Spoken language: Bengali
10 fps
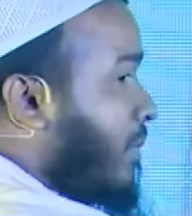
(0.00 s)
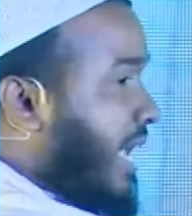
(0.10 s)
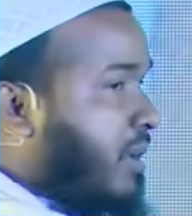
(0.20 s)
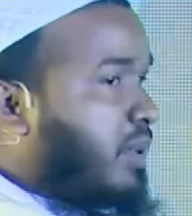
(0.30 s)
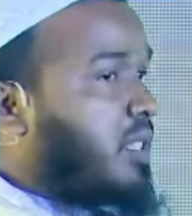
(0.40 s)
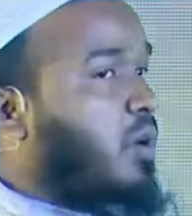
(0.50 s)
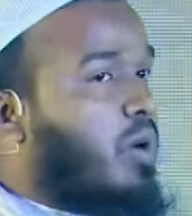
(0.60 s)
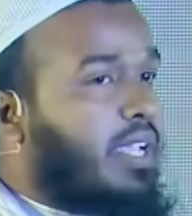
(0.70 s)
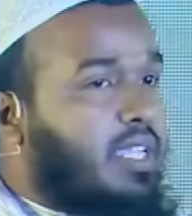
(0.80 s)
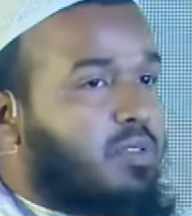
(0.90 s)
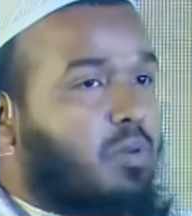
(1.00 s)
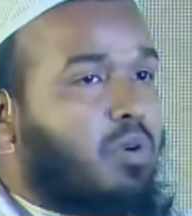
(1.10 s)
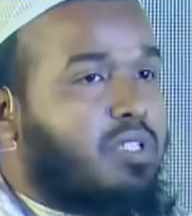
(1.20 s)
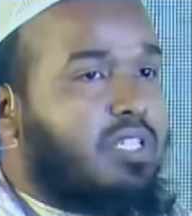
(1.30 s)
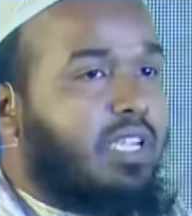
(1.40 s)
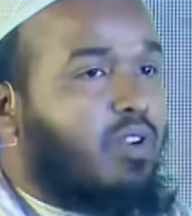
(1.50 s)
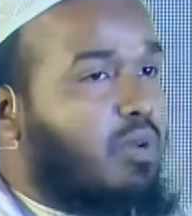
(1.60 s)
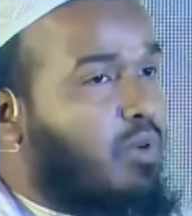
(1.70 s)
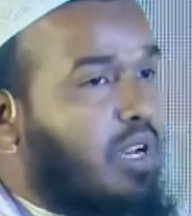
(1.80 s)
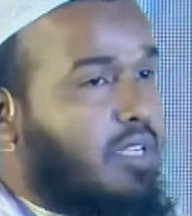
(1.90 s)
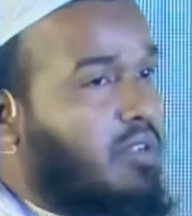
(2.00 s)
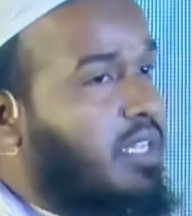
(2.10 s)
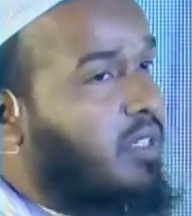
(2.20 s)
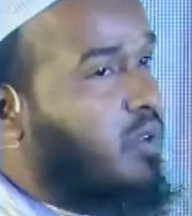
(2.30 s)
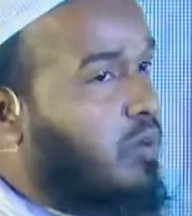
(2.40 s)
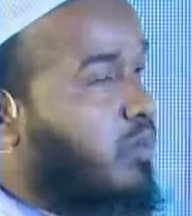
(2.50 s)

এর ভিতরে অনেক কিছু করছে যেগুলো বলা আসলে স্বল্প